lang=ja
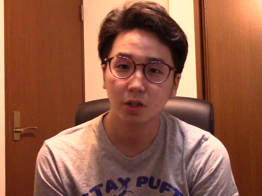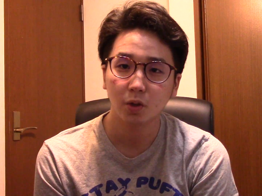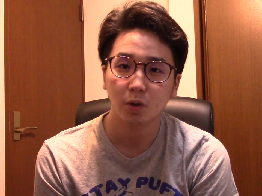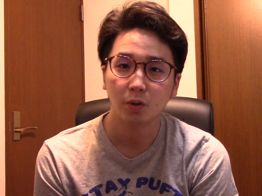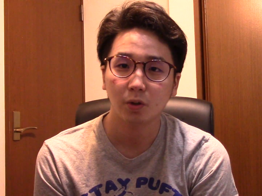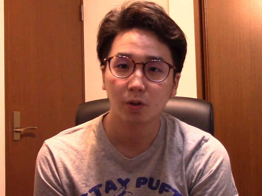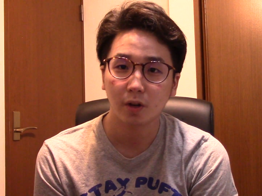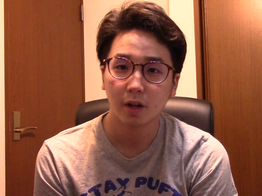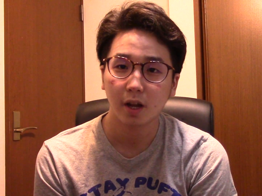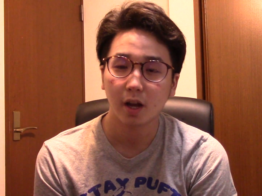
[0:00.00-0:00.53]
それ
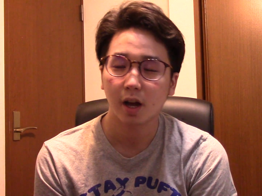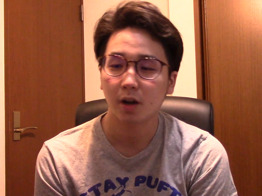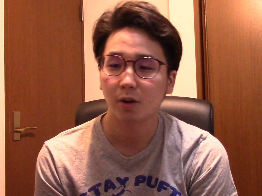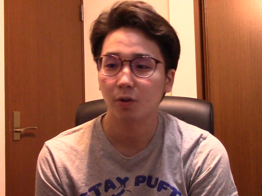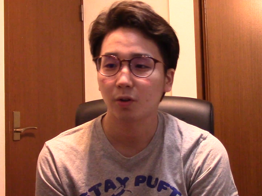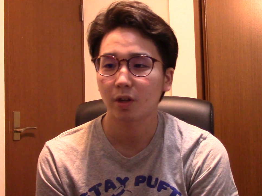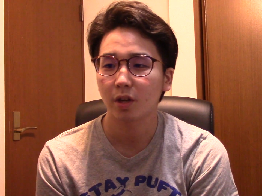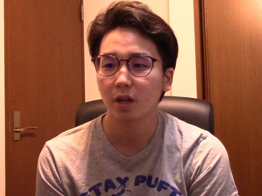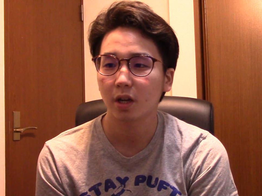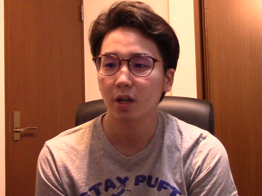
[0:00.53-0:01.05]
とねあの
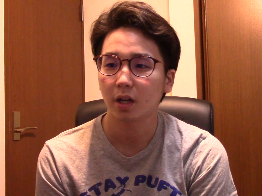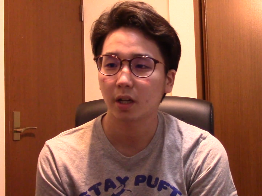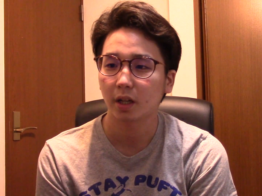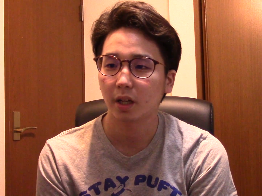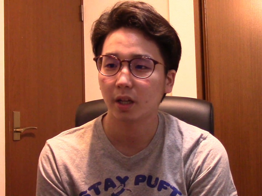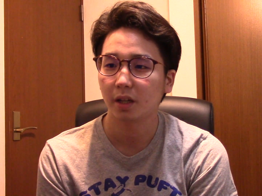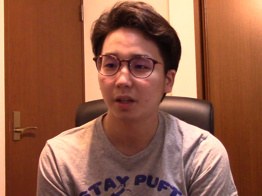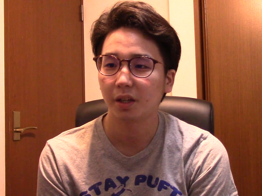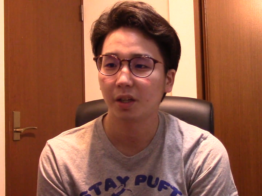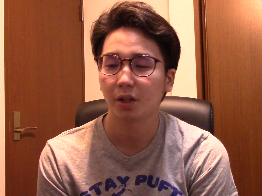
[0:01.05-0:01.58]
期間
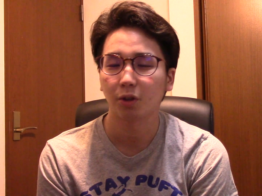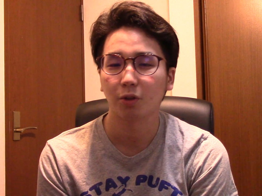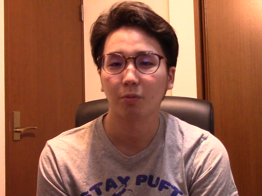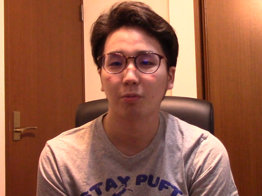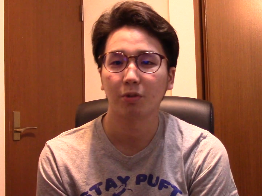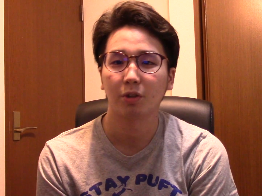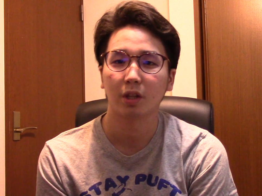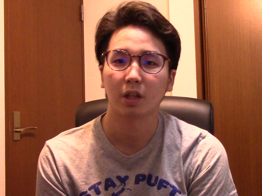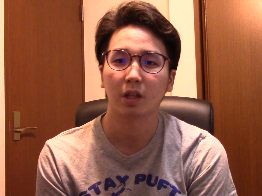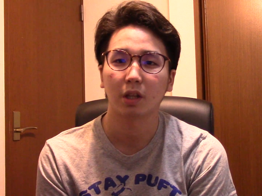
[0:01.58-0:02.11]
限定だと
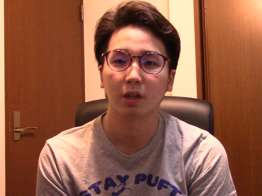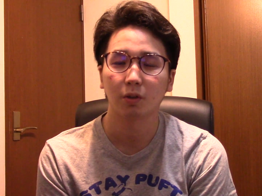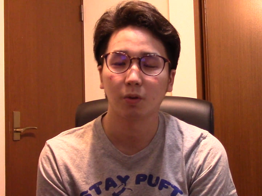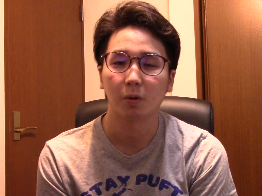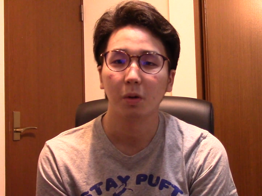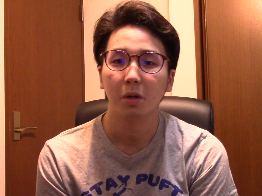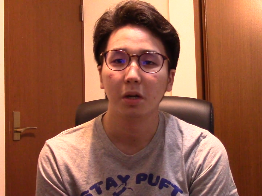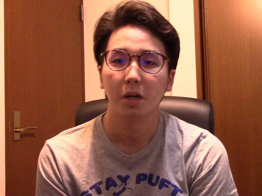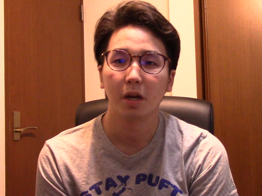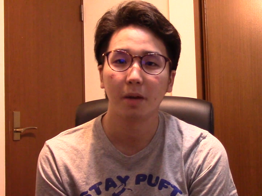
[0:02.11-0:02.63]
思うんですけど、
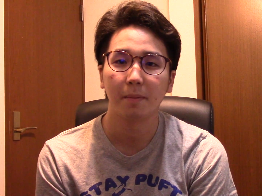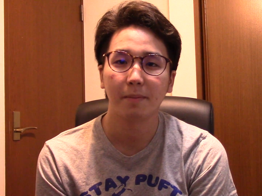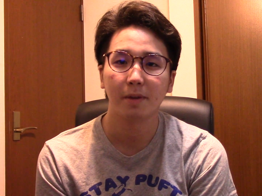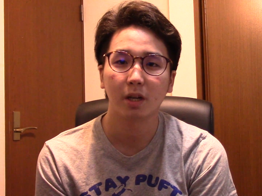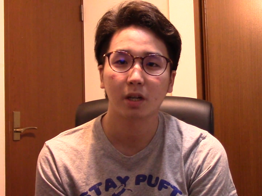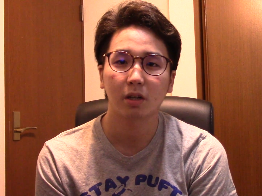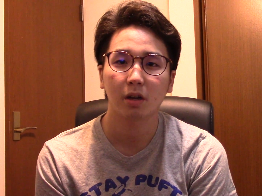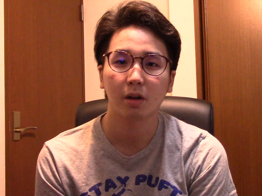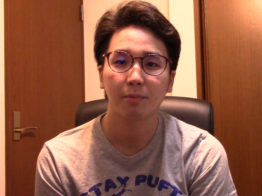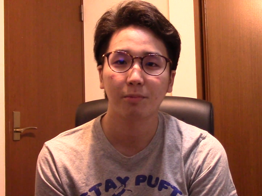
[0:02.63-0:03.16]
え
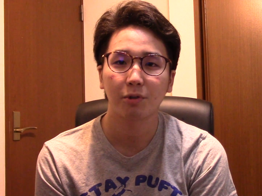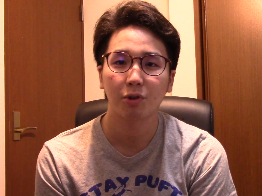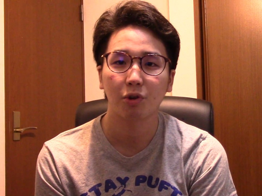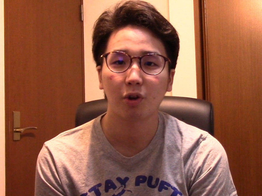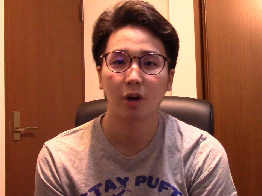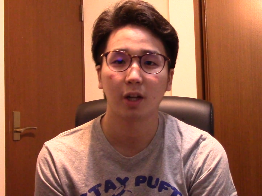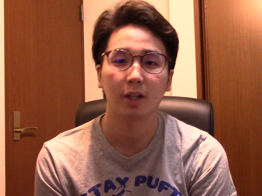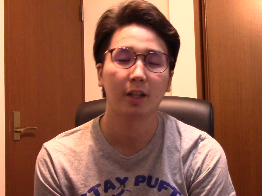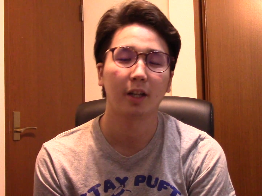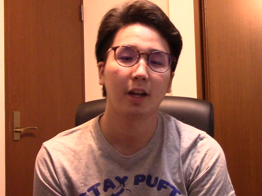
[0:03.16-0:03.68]
ピックアップ召
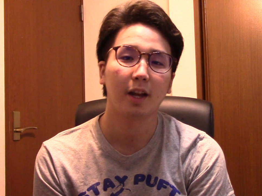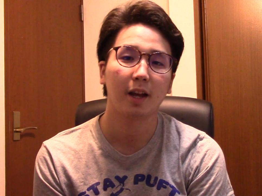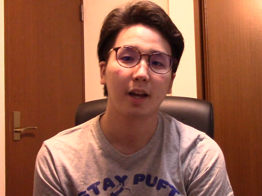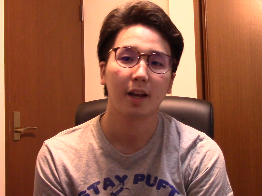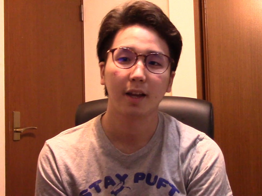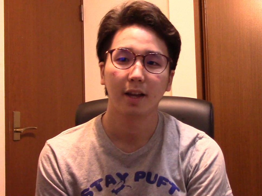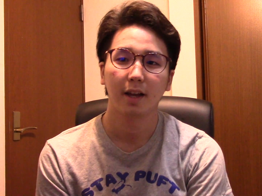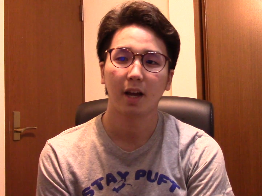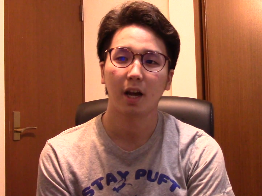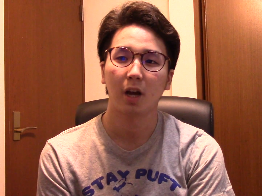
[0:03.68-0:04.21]
喚でね
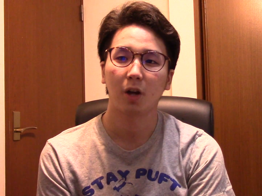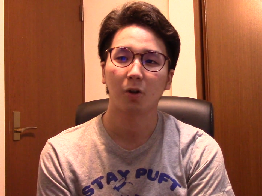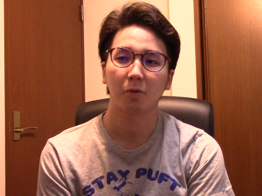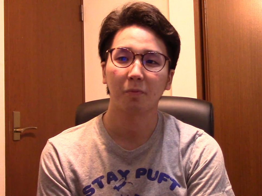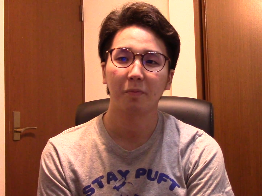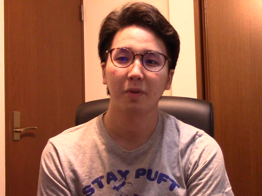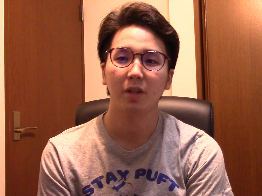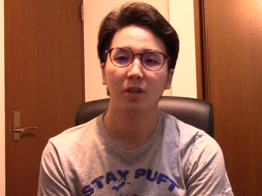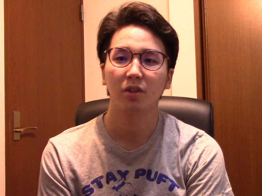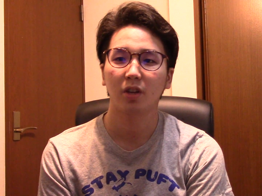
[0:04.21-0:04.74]
あの
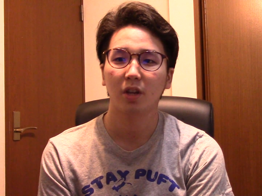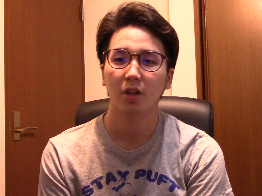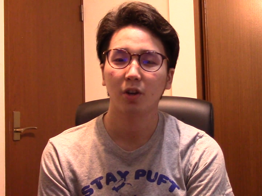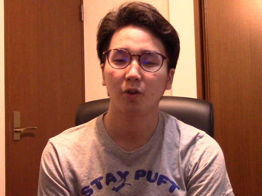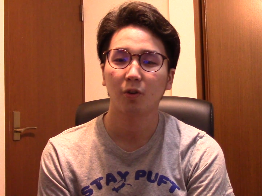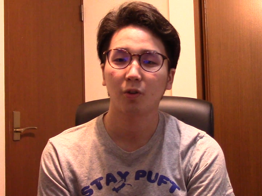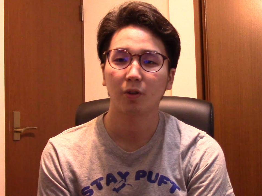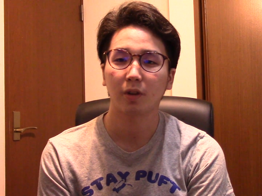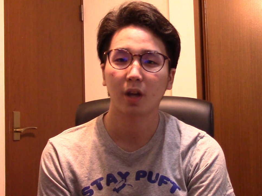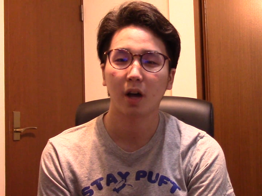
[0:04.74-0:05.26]
水着
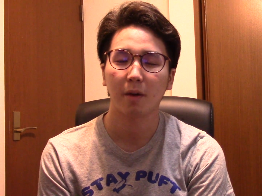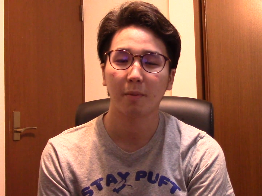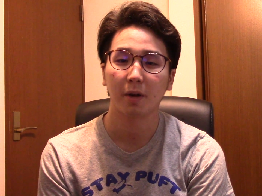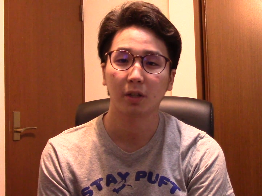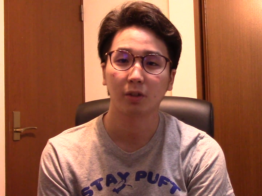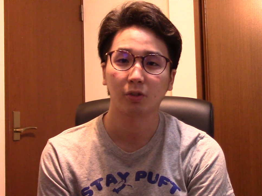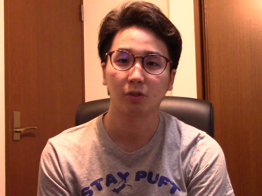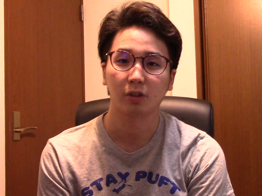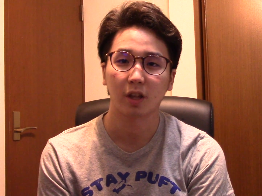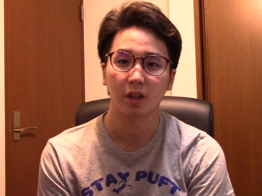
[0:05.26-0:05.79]
の
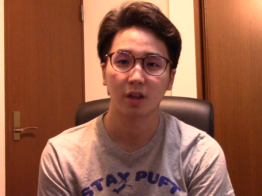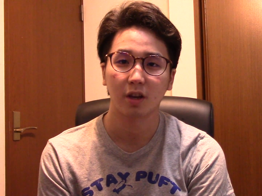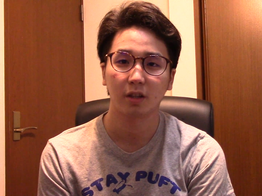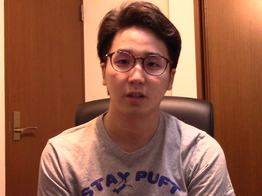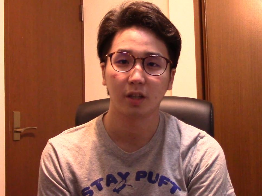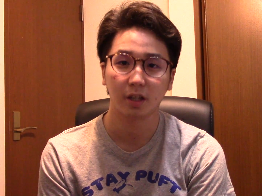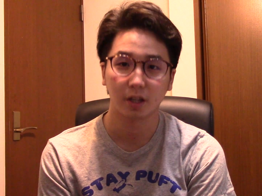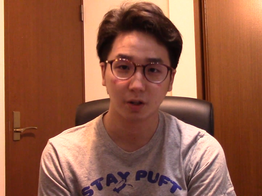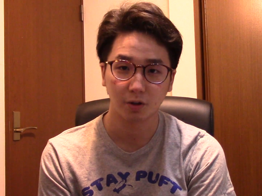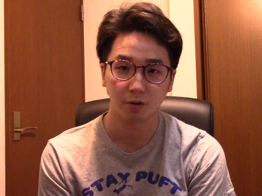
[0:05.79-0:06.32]
サーバントたちが
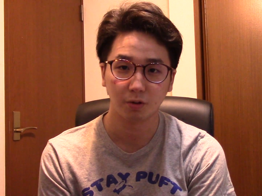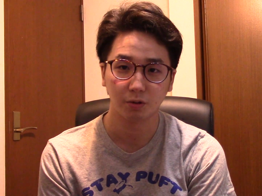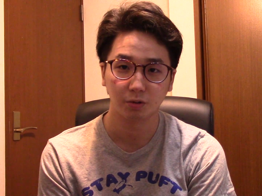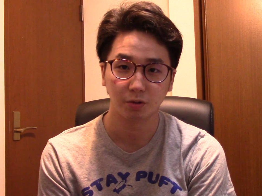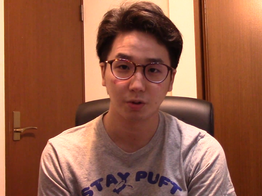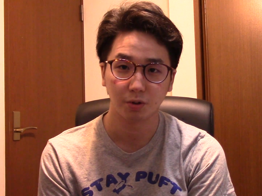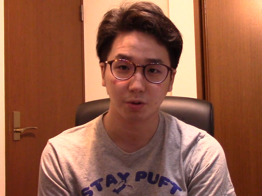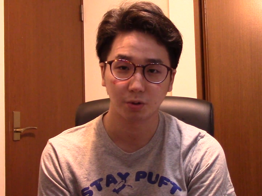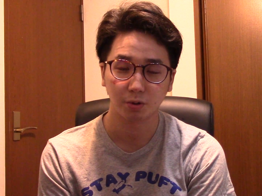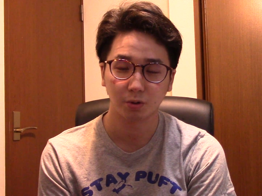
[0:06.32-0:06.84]
出てくると
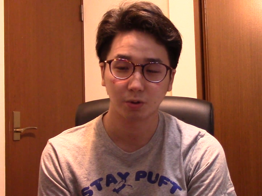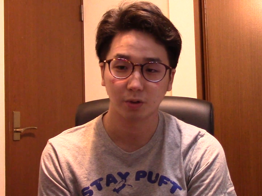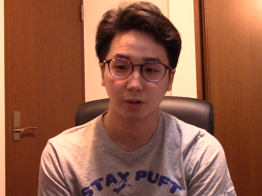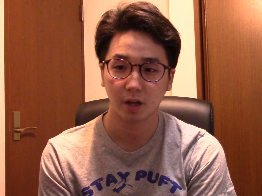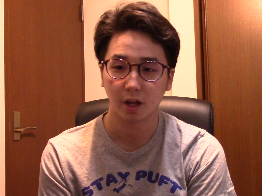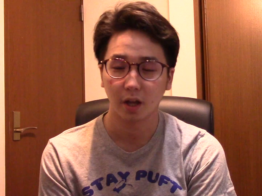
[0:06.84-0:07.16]
いうこと